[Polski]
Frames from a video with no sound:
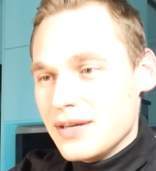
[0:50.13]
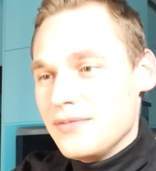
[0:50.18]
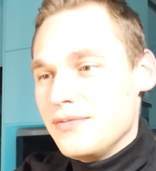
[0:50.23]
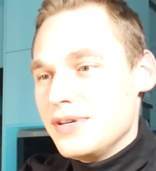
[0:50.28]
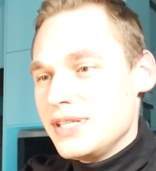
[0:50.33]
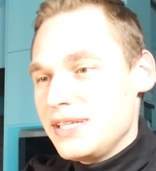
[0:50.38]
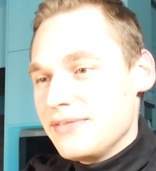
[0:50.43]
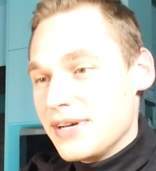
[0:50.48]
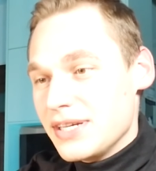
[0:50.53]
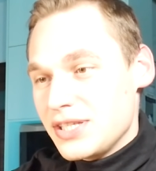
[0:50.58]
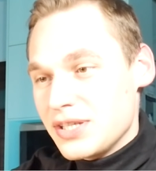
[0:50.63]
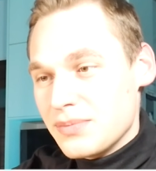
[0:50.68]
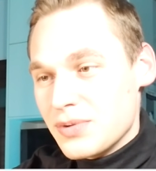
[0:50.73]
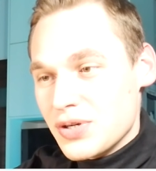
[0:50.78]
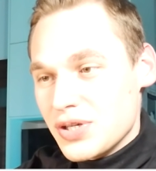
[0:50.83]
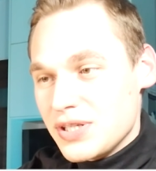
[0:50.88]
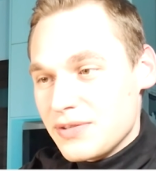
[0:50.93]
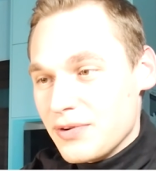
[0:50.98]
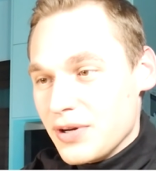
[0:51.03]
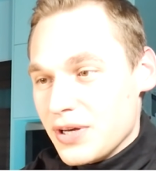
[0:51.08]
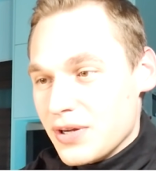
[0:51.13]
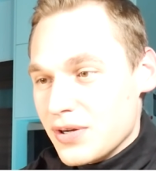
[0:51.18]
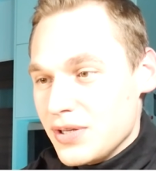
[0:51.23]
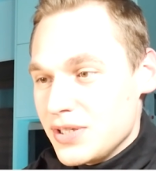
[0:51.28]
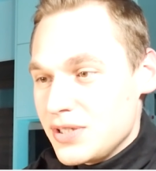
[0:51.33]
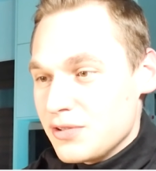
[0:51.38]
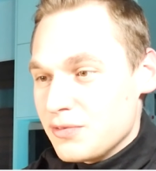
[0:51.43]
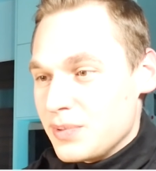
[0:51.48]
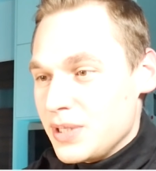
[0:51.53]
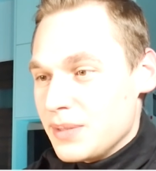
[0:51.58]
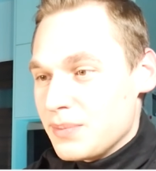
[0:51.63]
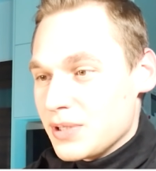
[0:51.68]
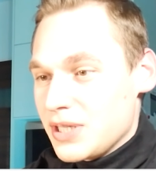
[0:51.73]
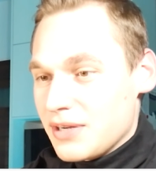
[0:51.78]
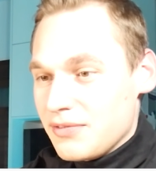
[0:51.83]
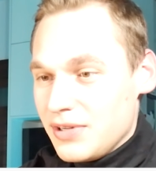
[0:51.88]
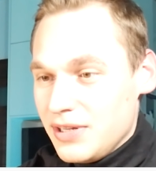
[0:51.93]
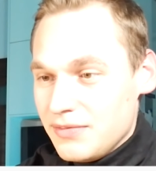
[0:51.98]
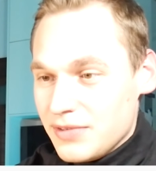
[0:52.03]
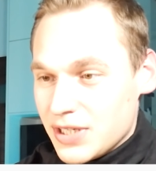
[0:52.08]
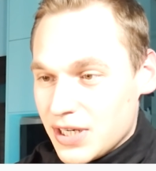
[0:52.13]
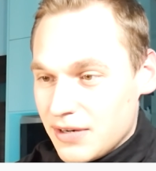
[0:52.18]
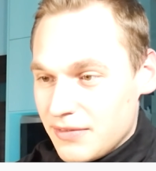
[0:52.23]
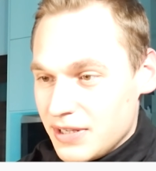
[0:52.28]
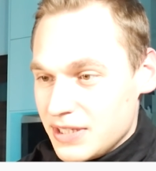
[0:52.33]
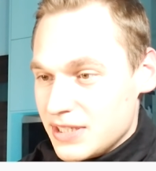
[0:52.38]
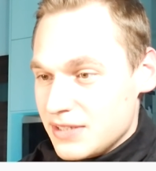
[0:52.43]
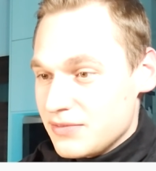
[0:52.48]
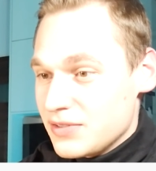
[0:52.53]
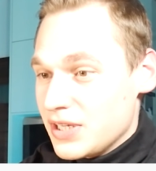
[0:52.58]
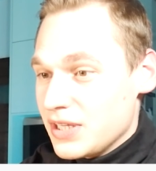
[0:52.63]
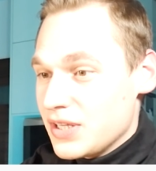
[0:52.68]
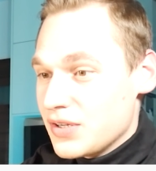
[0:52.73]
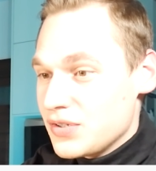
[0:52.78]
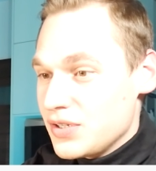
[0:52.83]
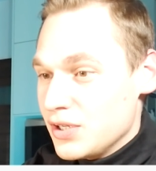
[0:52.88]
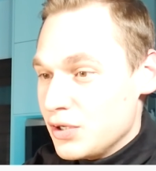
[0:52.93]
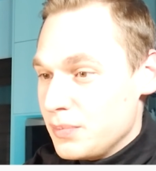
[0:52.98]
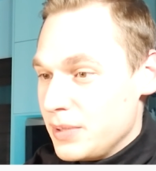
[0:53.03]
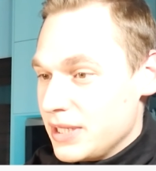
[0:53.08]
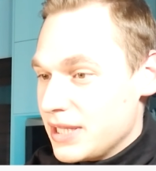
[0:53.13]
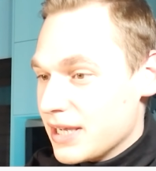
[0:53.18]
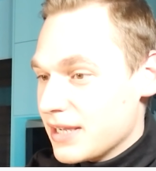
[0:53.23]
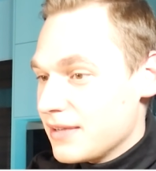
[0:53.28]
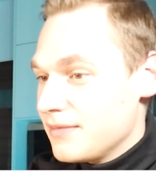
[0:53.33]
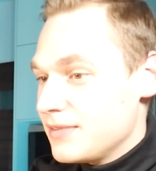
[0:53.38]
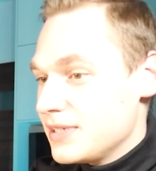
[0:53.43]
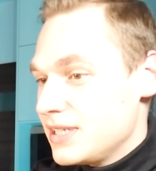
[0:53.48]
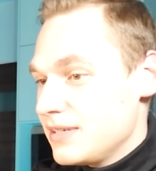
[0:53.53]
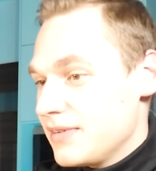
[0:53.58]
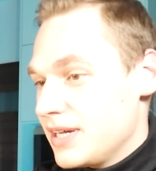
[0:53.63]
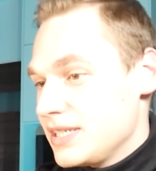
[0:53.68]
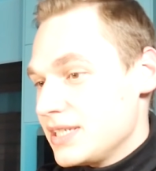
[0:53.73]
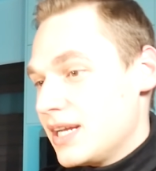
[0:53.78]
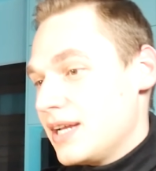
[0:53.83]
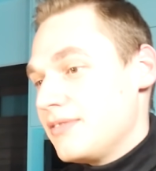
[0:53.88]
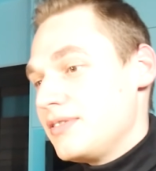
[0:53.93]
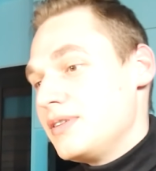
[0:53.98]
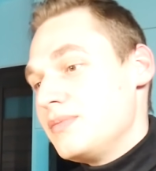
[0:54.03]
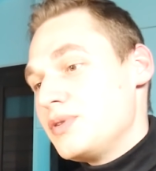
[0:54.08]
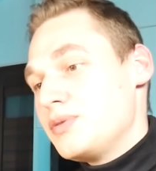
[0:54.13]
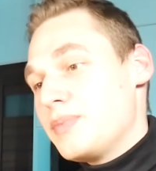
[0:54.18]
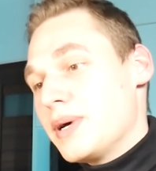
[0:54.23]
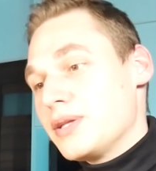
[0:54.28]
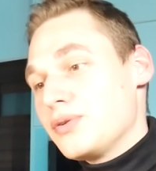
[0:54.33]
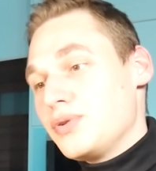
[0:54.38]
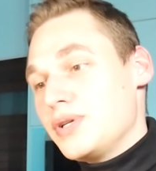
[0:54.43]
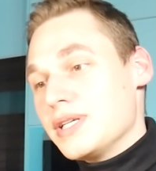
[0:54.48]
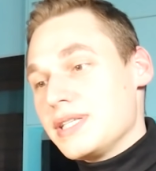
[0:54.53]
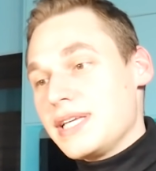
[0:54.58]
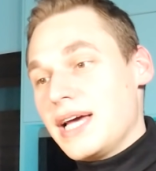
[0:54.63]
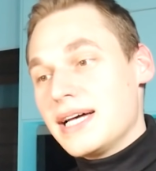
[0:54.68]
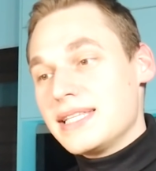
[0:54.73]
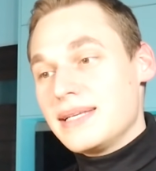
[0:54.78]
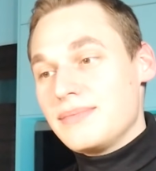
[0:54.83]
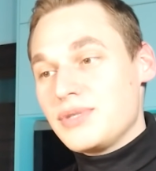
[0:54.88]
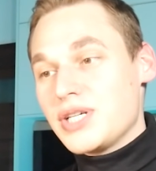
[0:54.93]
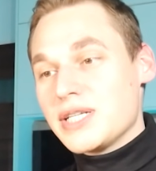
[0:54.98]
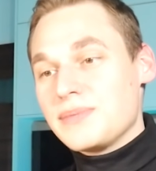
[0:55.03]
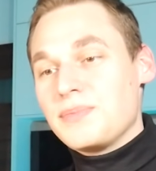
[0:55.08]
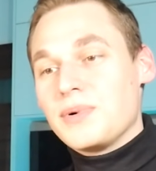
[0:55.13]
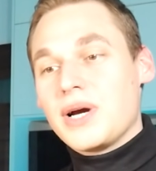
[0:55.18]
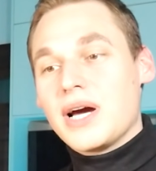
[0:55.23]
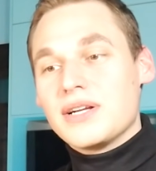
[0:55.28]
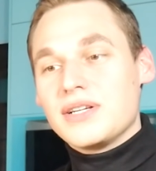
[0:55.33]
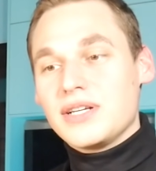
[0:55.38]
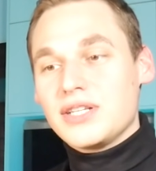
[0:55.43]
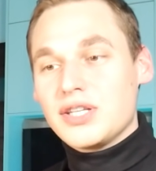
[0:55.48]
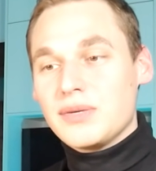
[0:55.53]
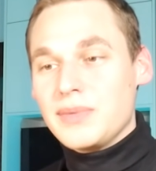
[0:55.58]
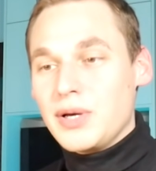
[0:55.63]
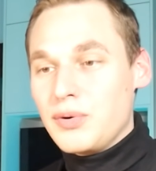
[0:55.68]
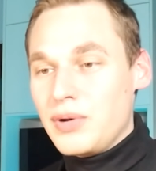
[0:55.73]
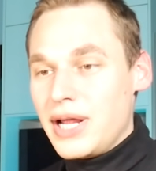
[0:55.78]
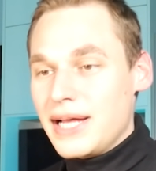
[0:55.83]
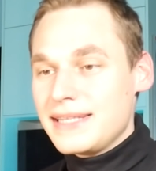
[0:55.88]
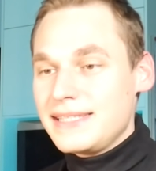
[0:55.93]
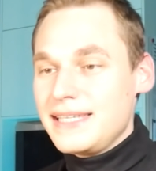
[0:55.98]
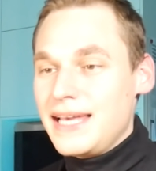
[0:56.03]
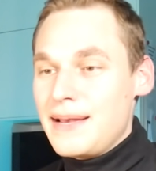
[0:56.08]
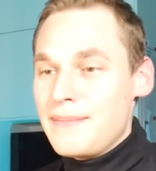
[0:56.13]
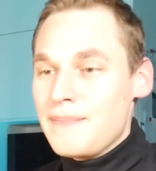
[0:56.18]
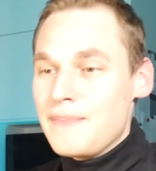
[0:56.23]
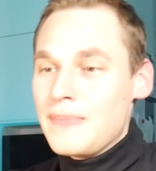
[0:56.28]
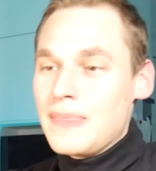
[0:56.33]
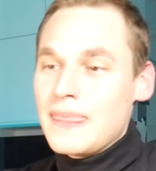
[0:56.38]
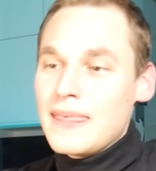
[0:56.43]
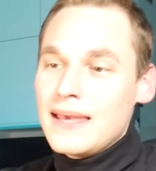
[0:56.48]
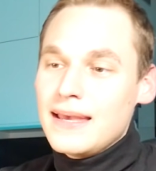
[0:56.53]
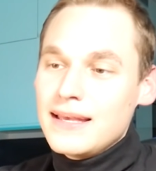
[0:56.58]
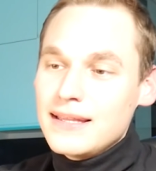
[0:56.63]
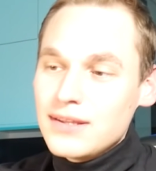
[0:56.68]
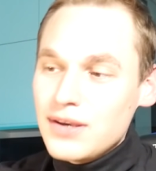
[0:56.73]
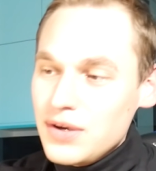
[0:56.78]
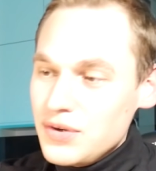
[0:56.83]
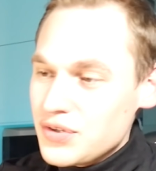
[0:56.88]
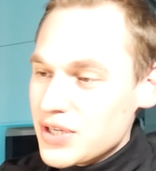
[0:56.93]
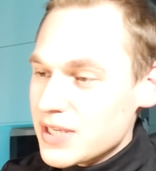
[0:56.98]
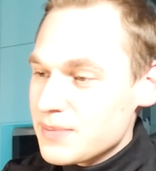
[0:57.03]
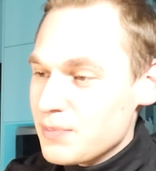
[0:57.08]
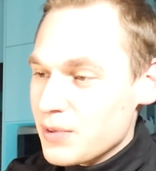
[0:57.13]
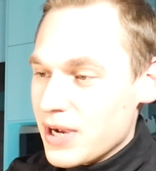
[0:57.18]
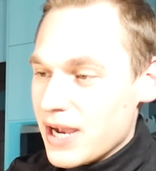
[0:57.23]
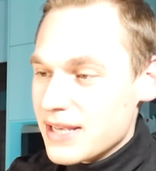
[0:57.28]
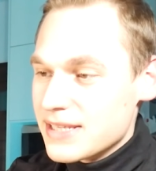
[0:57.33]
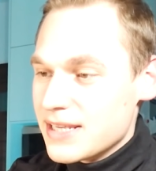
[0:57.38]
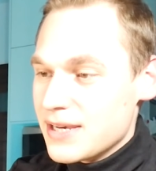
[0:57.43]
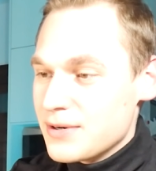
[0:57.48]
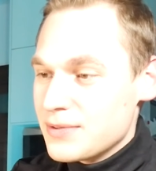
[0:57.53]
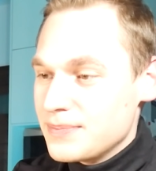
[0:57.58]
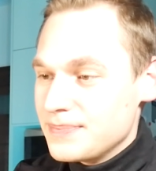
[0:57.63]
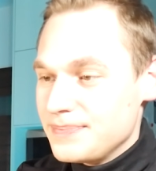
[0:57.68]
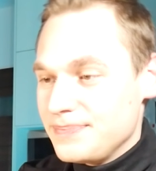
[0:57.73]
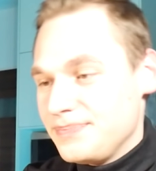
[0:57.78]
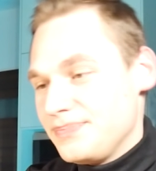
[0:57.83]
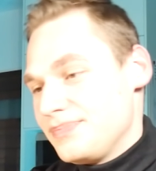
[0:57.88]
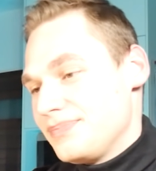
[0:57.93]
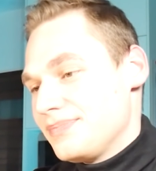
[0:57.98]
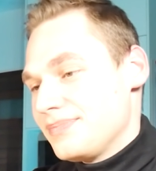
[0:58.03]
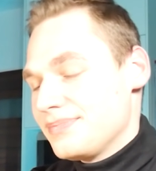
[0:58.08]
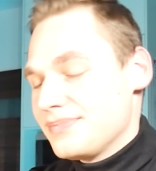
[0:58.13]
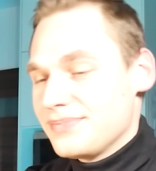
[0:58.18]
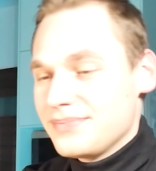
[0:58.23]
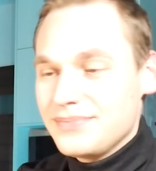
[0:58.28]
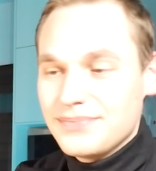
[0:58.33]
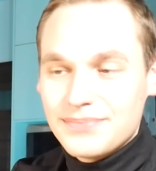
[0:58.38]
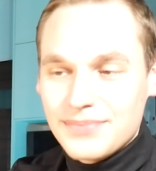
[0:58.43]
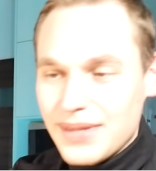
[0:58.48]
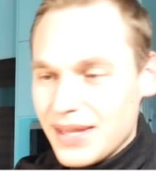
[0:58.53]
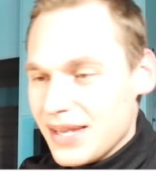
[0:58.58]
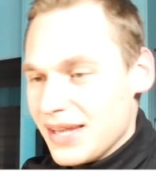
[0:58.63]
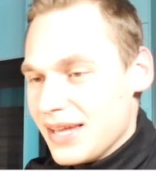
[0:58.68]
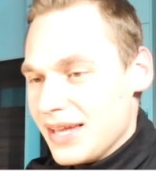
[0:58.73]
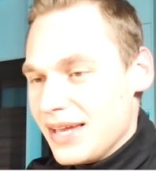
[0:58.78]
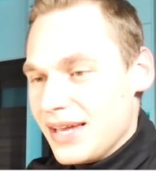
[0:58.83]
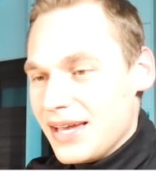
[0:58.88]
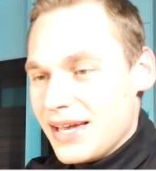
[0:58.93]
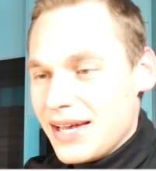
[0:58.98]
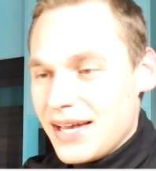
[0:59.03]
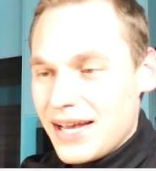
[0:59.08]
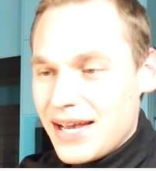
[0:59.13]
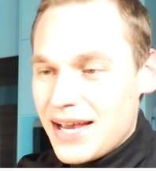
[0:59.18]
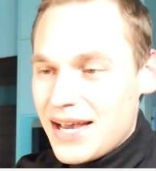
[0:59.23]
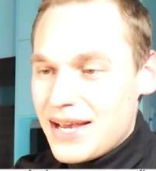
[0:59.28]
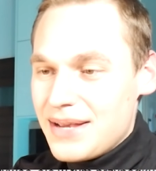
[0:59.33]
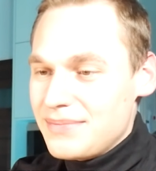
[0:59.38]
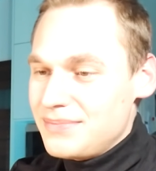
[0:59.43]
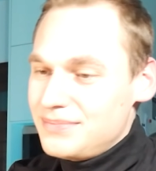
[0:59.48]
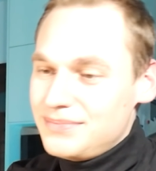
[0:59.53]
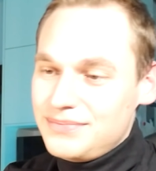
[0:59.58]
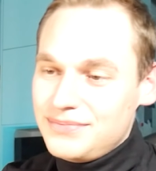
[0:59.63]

Wyzywać to możesz swoich rodziców, bo nie potrafili wychować. Zazwyczaj też nie lubię tak wyzywać, ale w tym przypadku się zgadzam. Czas pokaże, kto miał rację. No i czas pokazał. E,